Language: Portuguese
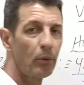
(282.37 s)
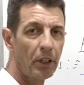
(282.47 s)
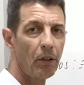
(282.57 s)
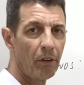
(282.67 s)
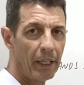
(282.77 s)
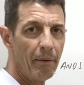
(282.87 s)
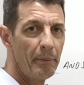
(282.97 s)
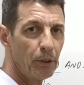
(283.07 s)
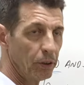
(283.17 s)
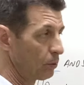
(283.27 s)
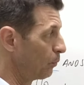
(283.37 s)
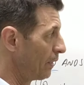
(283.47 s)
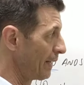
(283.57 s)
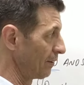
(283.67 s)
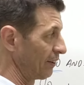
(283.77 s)
por quilograma minuto.
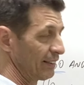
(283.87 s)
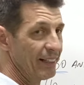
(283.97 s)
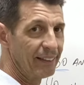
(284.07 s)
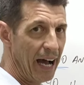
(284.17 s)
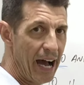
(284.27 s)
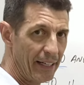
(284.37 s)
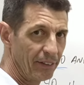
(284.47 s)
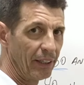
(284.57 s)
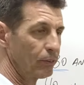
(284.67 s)
Mulheres sedentárias,